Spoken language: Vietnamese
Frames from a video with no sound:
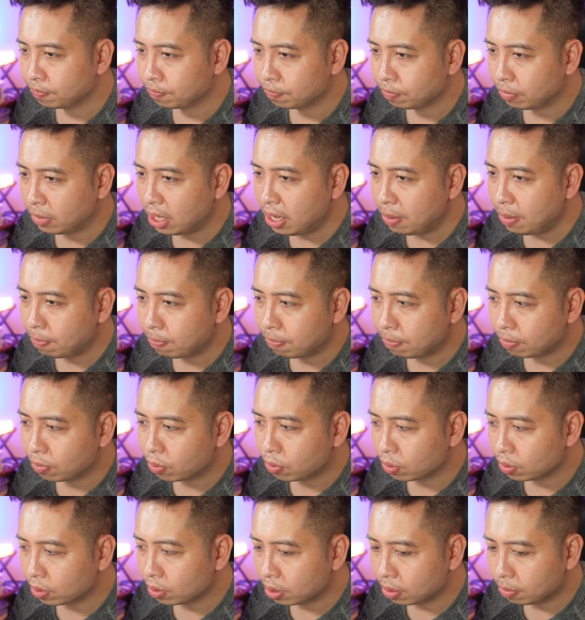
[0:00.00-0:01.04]
Tip
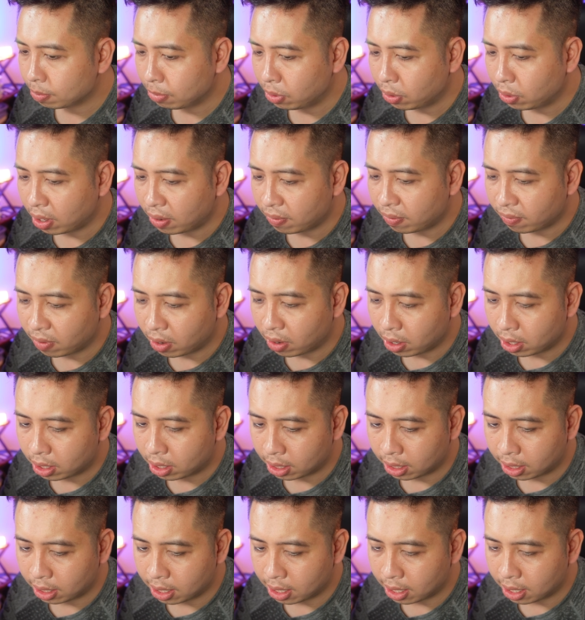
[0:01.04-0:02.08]
của build Envoy
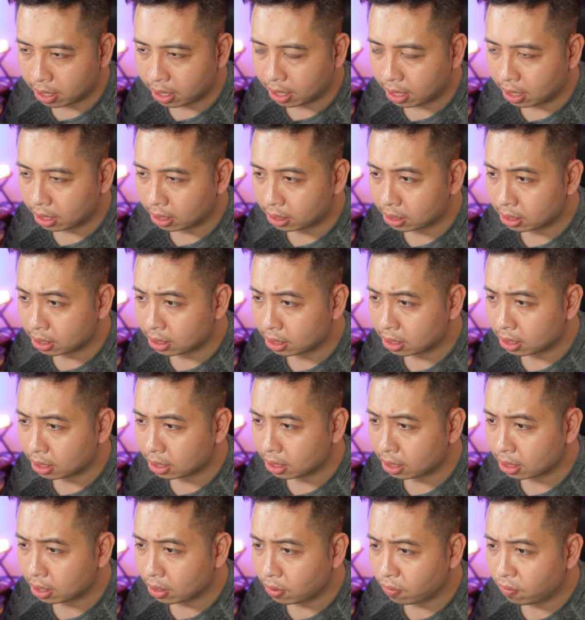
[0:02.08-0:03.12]
thì là nên
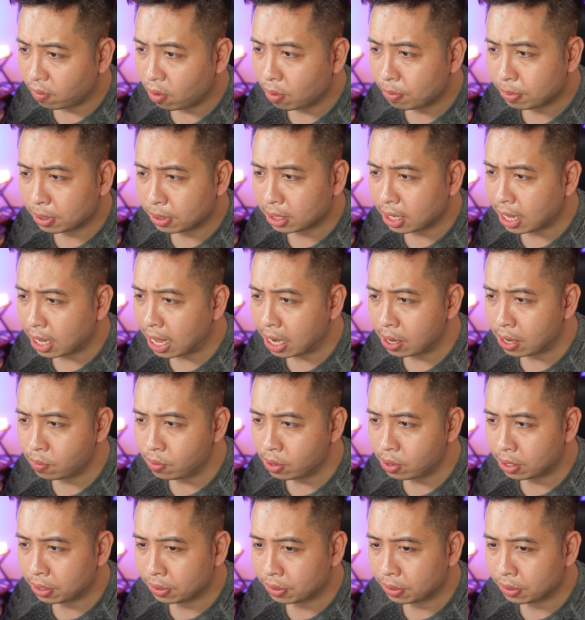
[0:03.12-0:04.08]
chơi No Foam thì chơi Hàn luôn.